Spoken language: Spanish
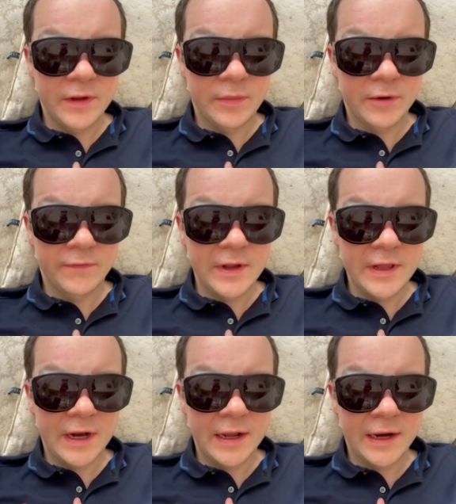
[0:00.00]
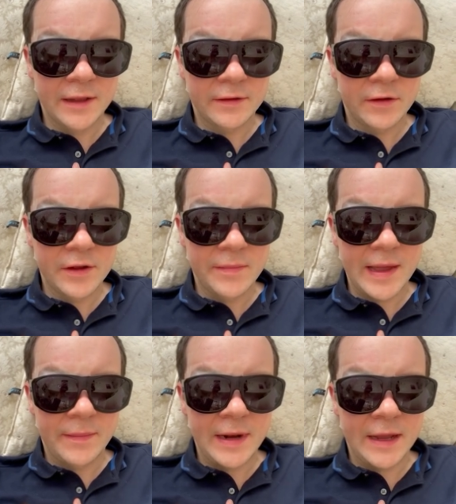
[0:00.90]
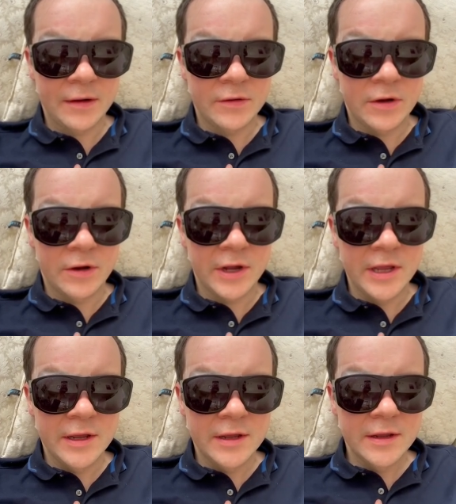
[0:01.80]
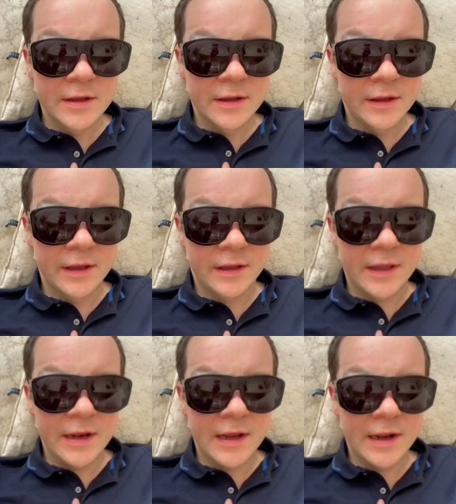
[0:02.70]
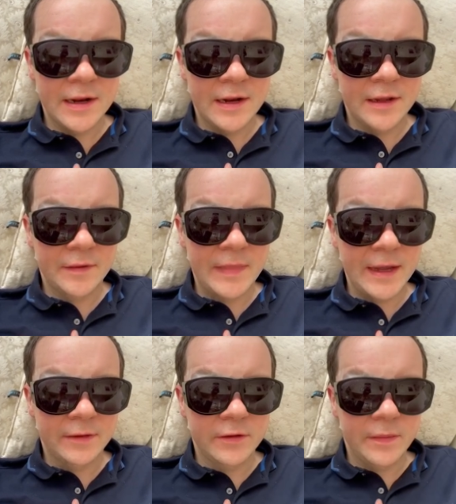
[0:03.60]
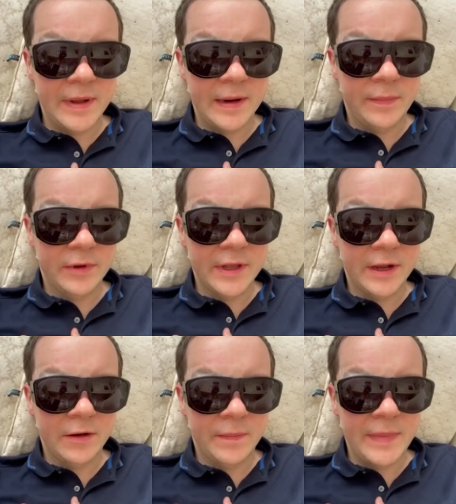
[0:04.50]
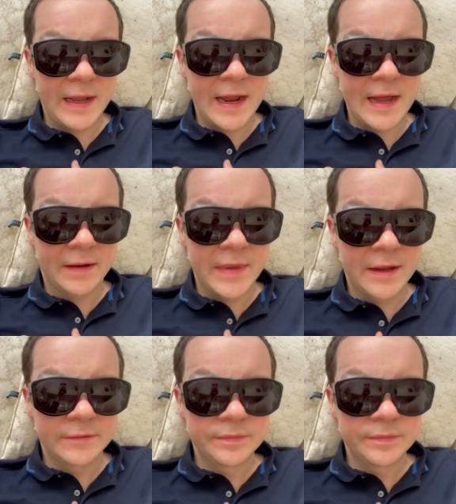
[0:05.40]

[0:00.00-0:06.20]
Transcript: Por fin regresó y me hablaron hoy que tenían el espacio para poder operarme.